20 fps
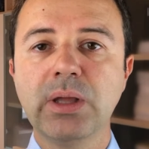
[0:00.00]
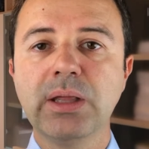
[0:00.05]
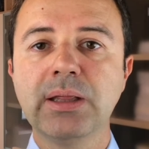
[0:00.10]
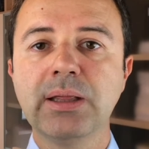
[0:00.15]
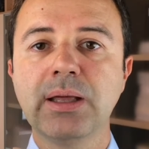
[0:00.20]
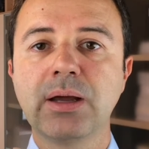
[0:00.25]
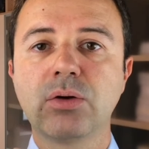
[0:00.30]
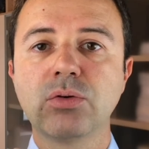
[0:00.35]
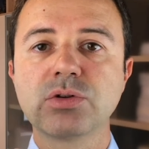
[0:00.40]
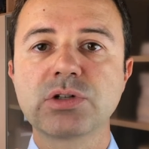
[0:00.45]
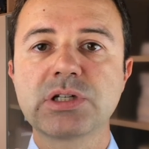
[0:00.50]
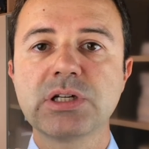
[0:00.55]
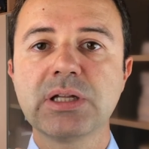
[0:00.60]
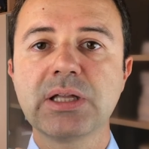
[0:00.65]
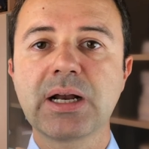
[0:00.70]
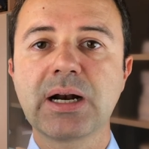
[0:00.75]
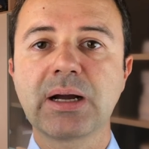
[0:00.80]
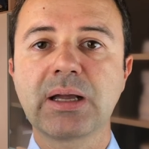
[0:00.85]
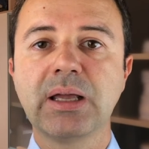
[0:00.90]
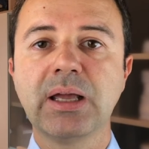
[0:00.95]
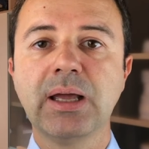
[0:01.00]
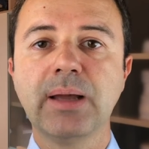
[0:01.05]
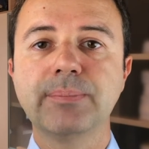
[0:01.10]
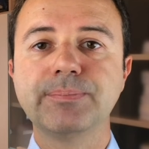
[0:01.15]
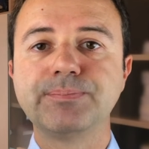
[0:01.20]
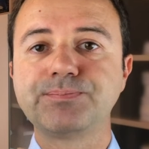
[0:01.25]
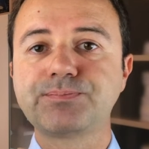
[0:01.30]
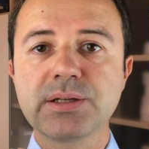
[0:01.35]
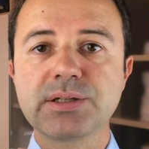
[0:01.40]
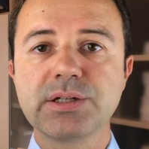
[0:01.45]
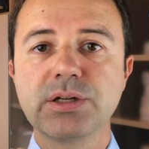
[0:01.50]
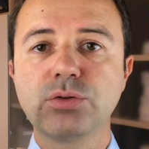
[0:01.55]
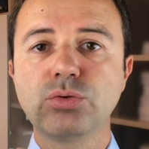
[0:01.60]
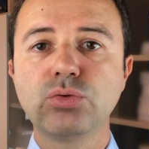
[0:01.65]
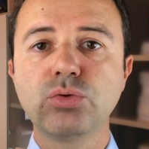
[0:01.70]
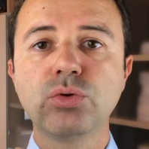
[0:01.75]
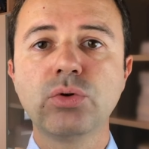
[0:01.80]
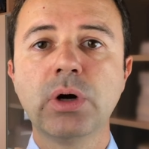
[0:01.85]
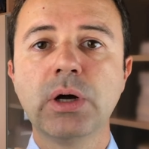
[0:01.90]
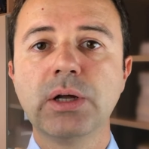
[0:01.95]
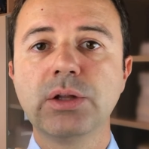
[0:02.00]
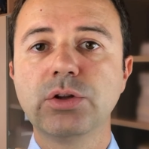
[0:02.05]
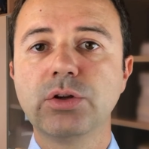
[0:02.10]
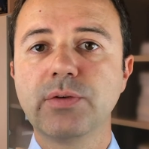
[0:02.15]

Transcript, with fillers: Quindi considera che se tu